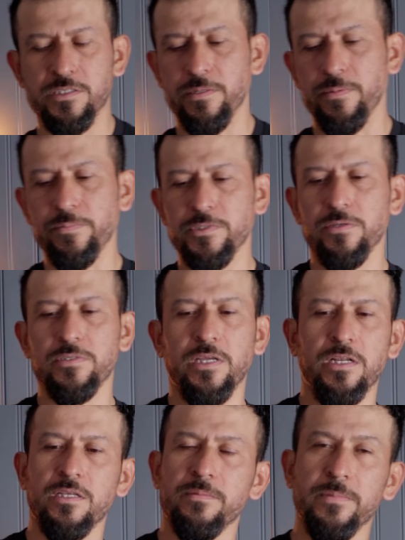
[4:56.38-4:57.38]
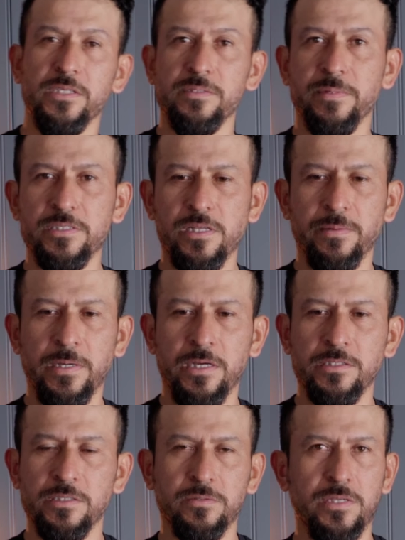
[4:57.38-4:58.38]
que vamos a usar las mismas
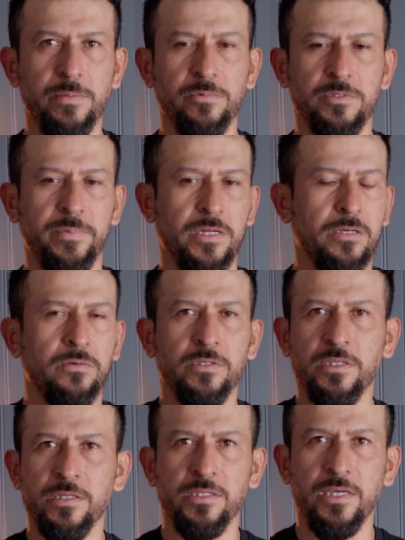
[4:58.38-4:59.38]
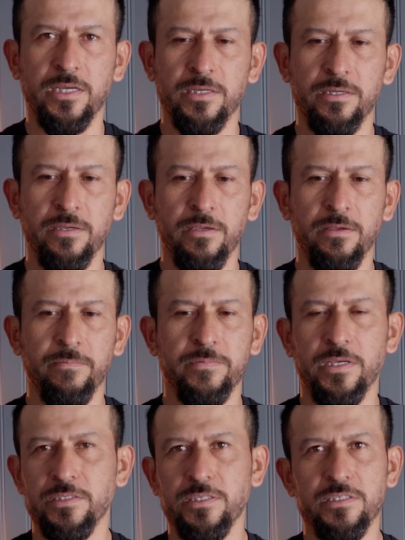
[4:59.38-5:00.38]
navajas que usamos para cortar teja. O
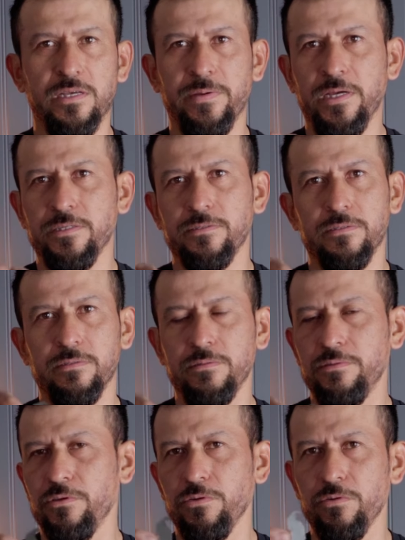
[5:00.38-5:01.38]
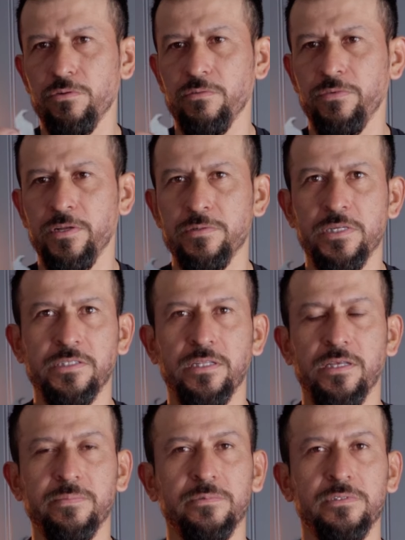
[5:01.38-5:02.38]
sea, estas navajas todos los ruferos las
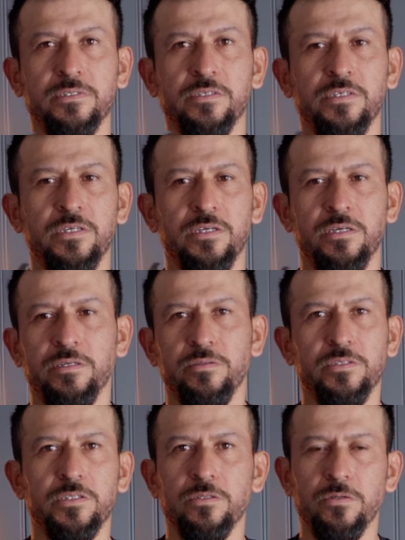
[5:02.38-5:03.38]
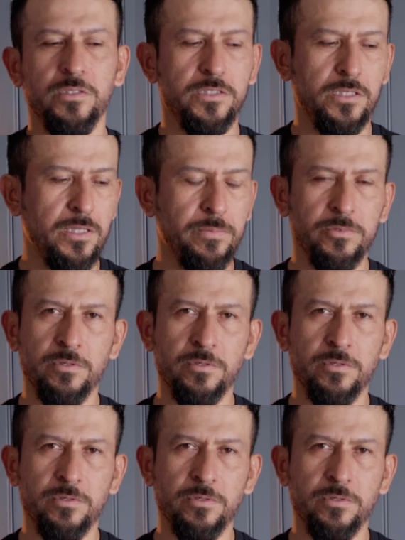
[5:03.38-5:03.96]
tenemos. Entonces no necesitamos